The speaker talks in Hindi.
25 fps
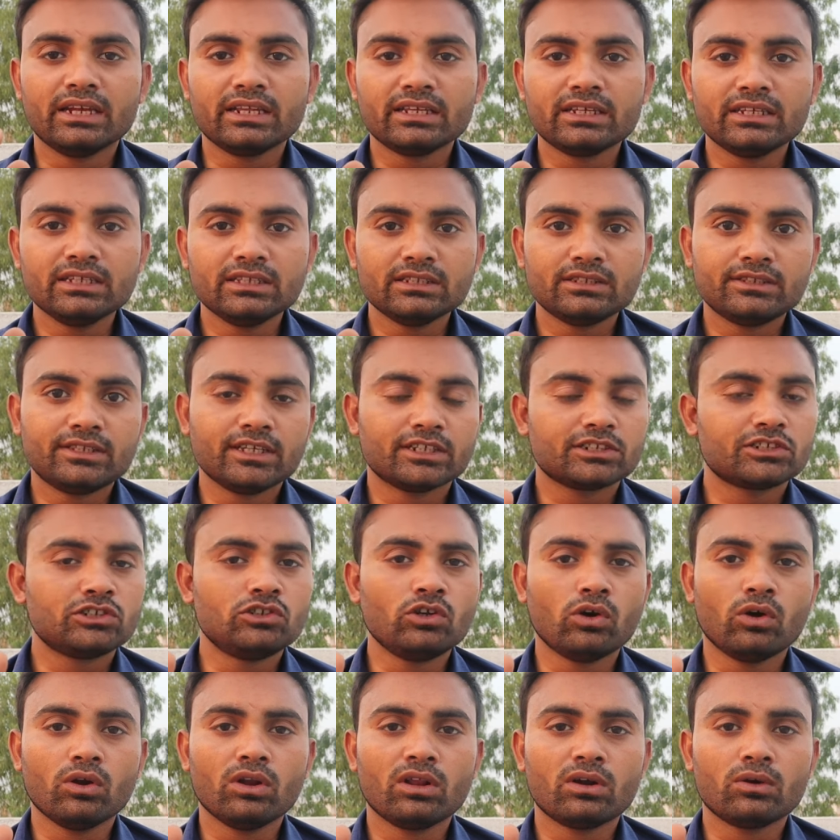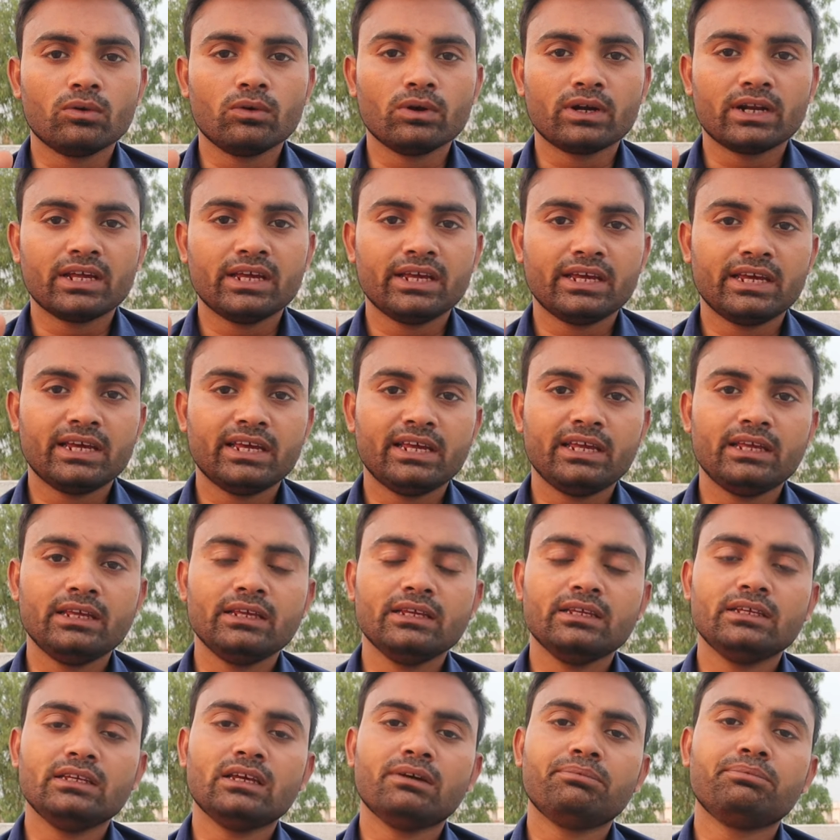यानी कि दस डॉलर हो रहे
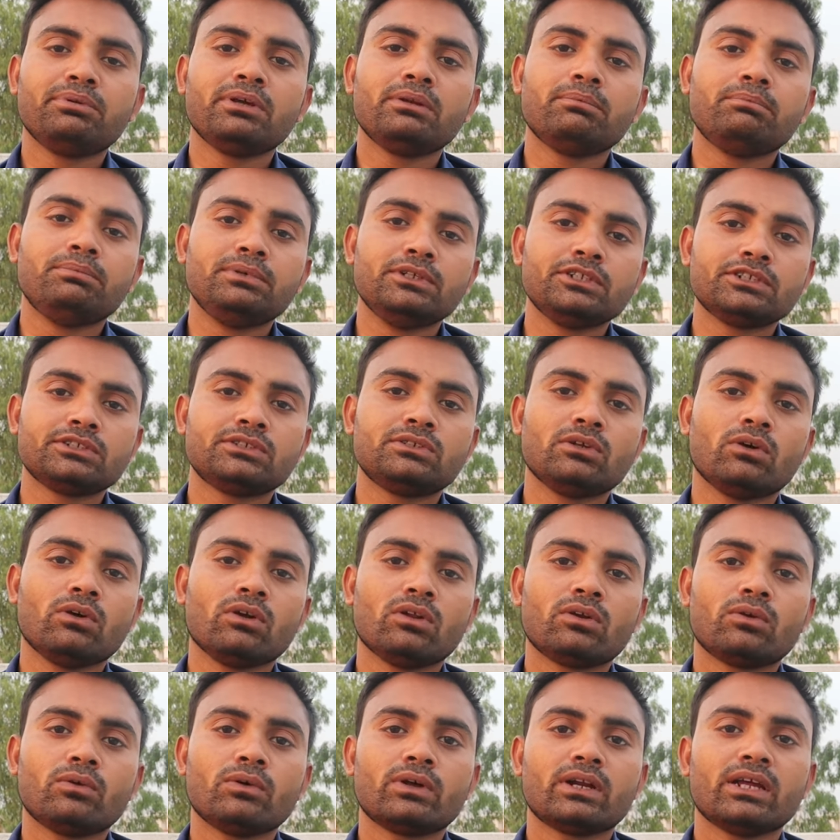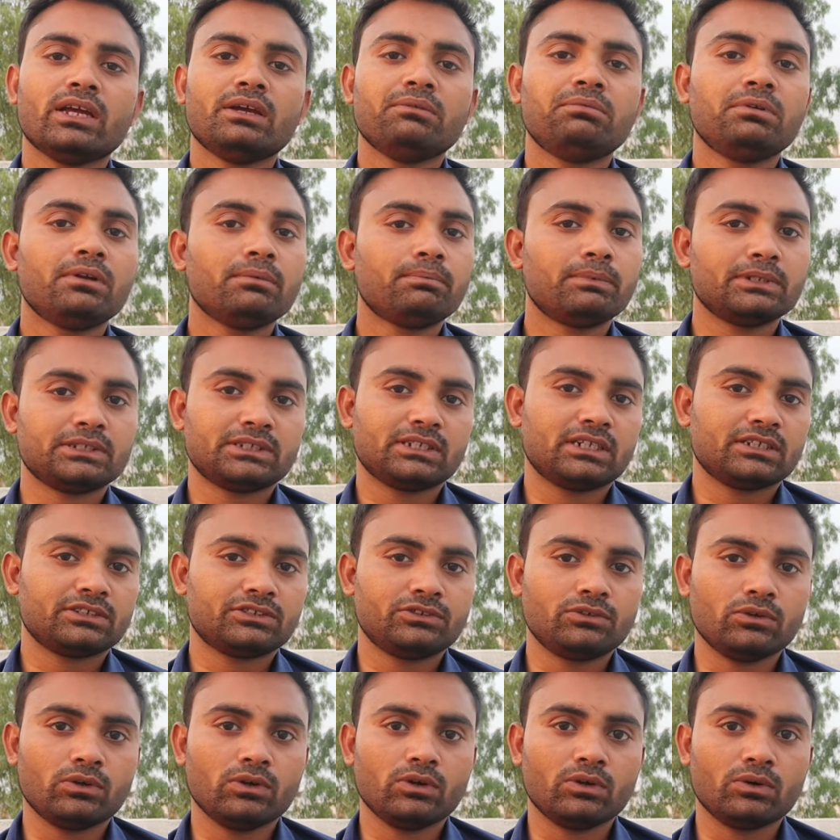हैं या फिर बीस डॉलर हो रहे हैं फिर
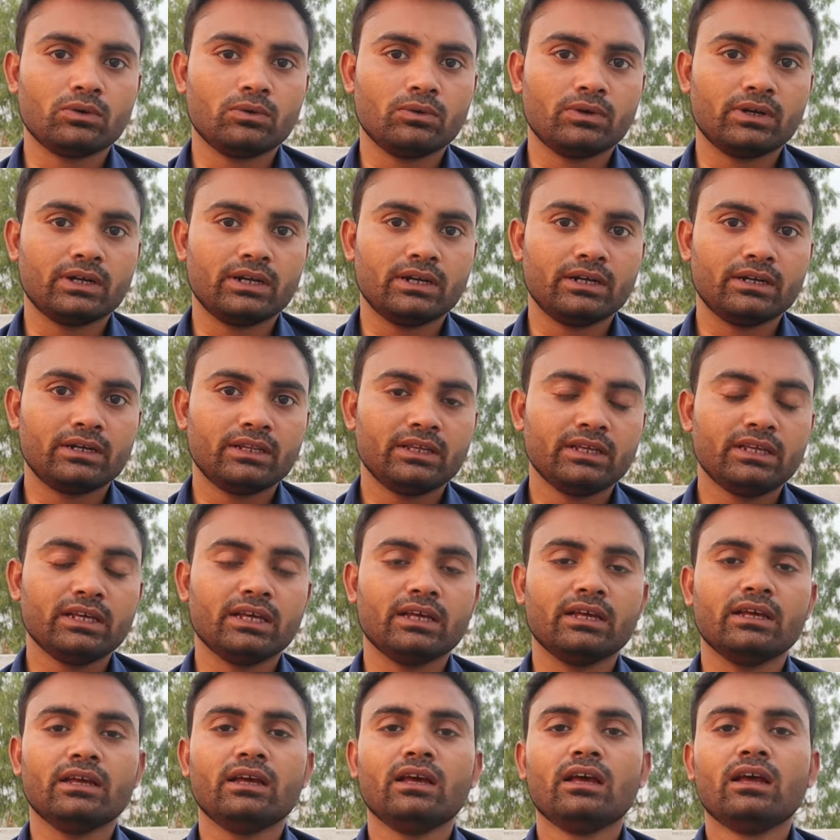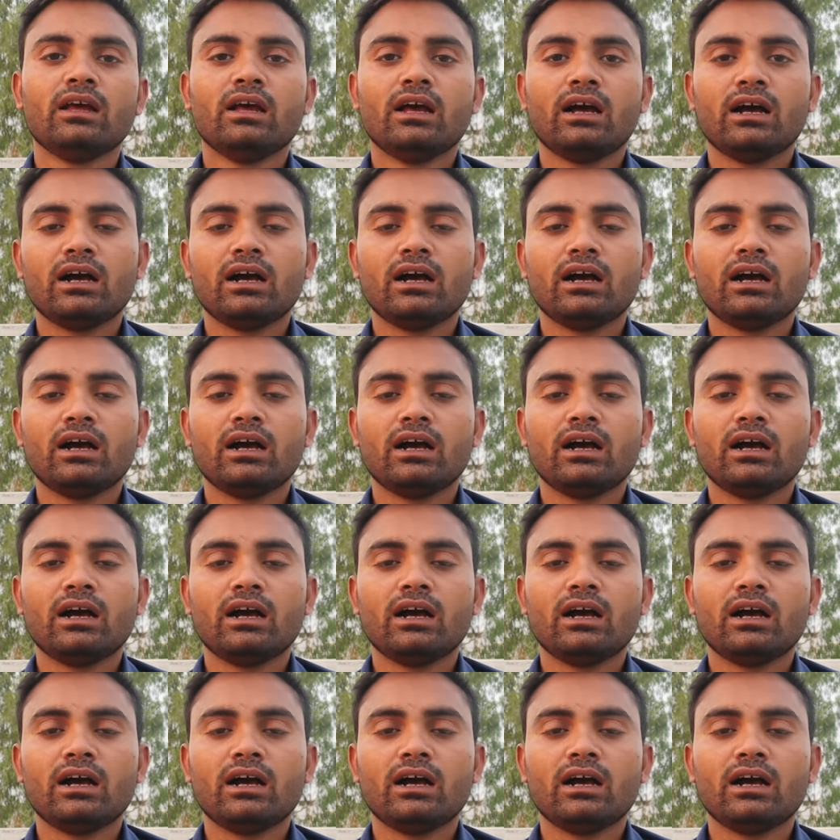पचास डॉलर हो रहे हैं ठीक है